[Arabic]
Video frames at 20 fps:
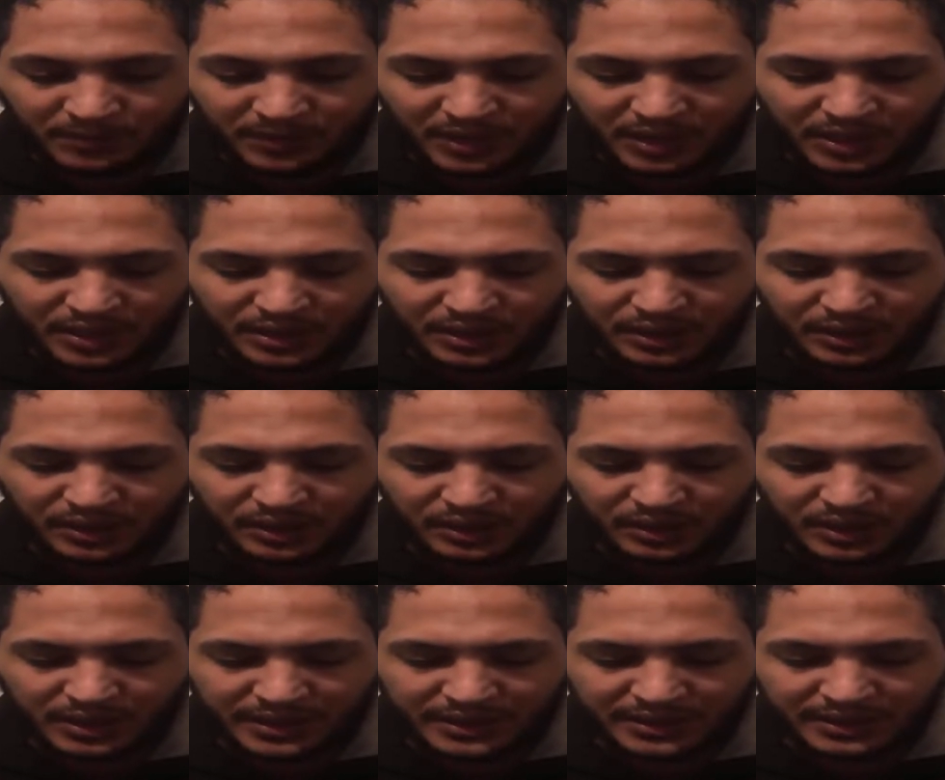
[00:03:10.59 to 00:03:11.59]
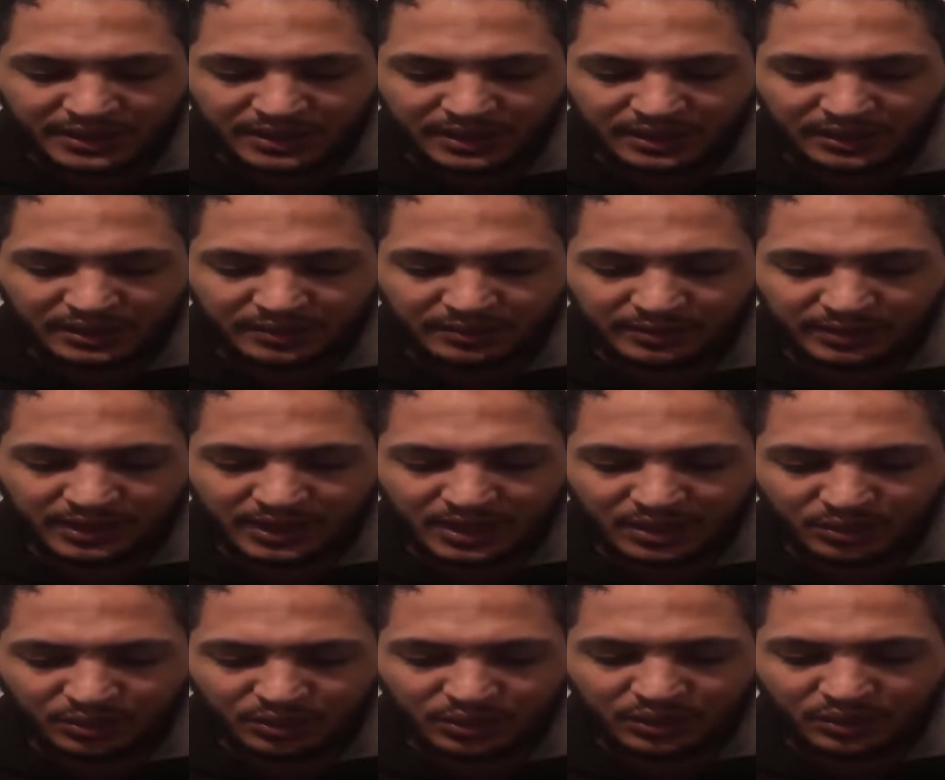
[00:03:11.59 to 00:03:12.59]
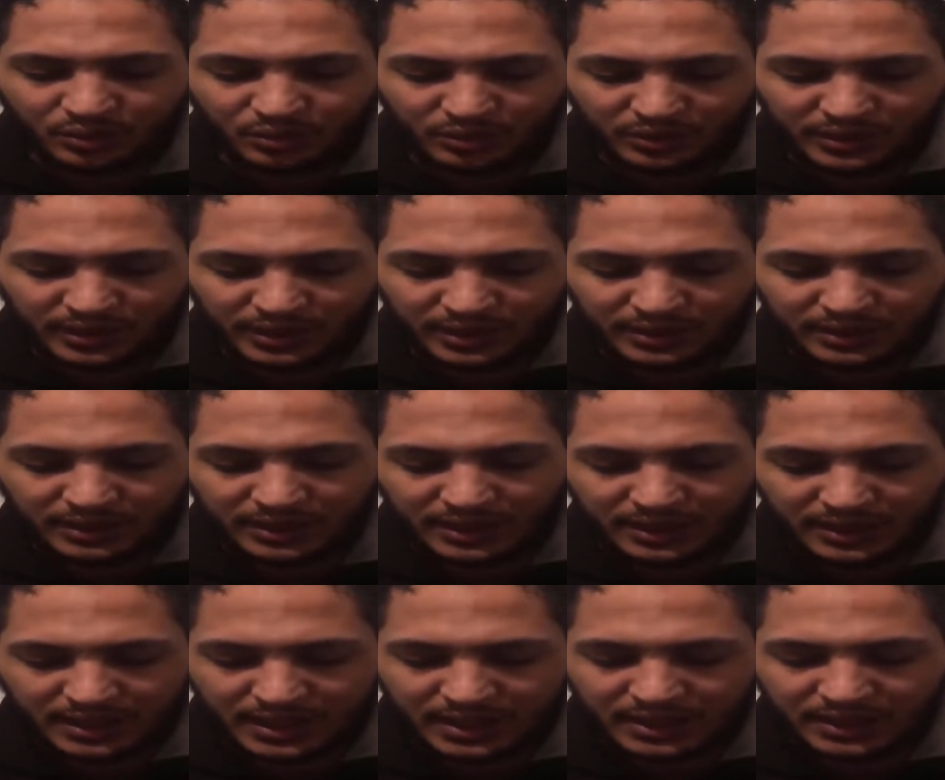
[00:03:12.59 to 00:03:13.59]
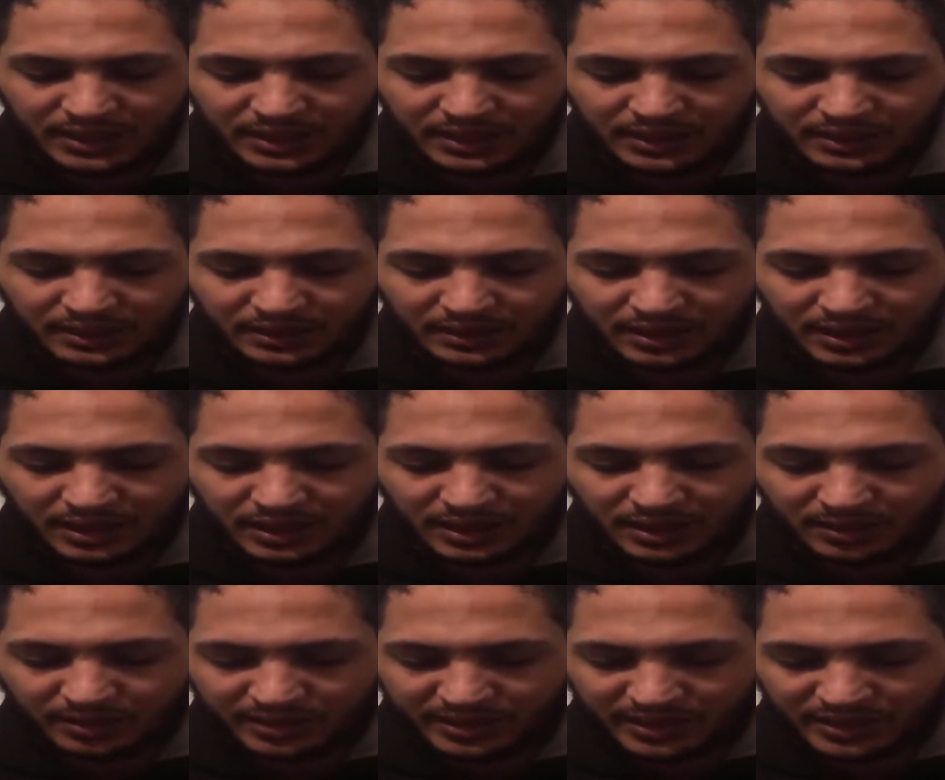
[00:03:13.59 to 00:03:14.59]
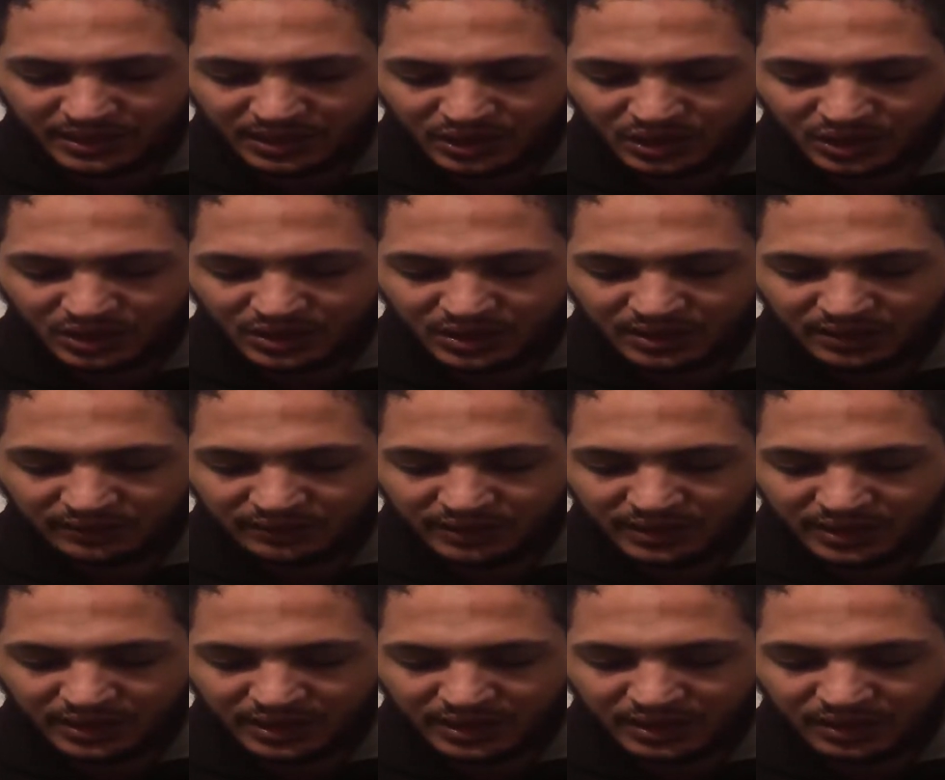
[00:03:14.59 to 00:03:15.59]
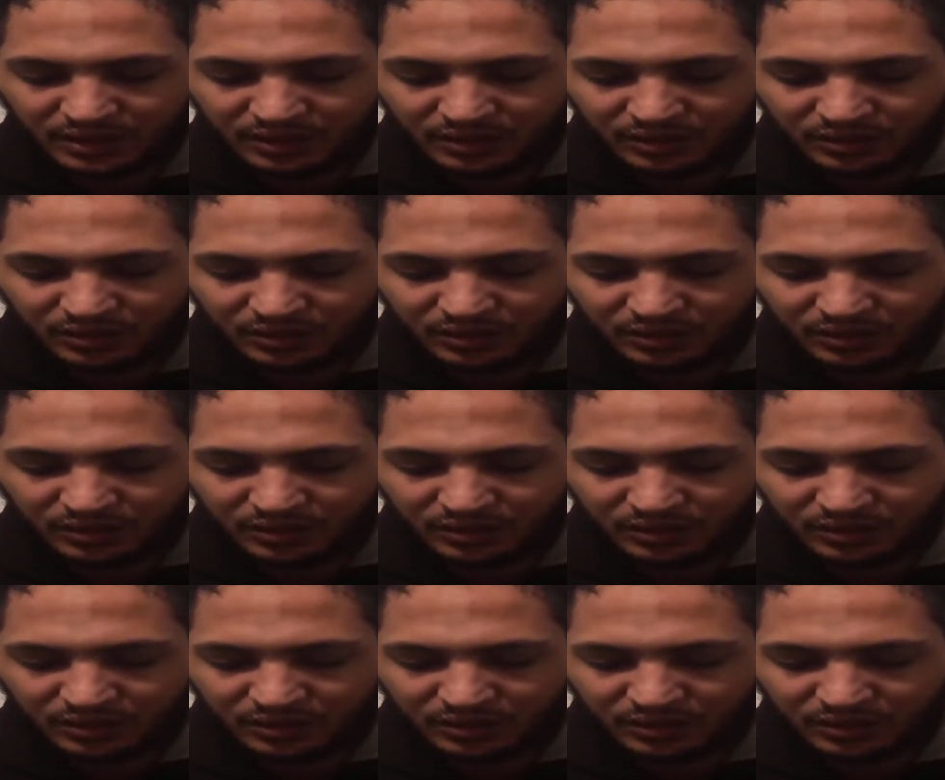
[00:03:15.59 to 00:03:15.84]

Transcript: يعني يحدد لك المكان ودير اوكي يعني هذه هي الطريقه بسيطه جدا فنقدر